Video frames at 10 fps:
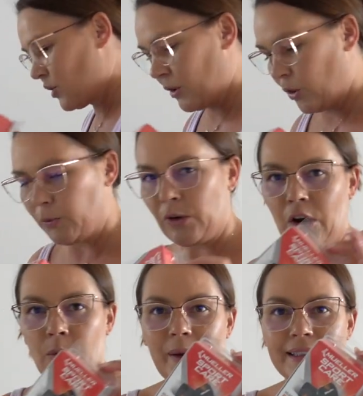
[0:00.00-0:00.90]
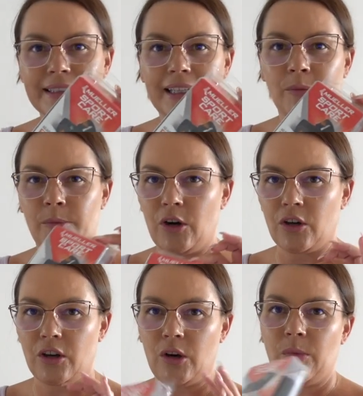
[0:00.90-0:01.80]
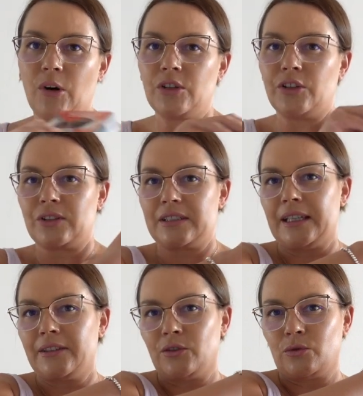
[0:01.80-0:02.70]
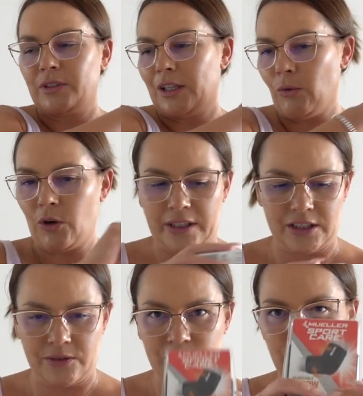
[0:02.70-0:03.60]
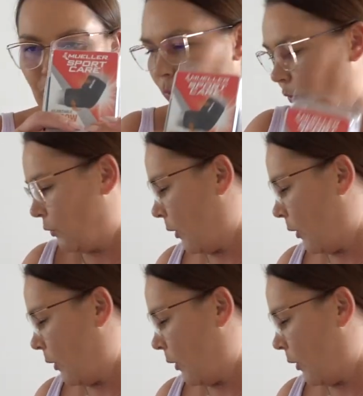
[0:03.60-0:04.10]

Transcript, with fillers: sobie kupił opaskę, bo go boli ostatnio tutaj łokieć, więc sobie kupił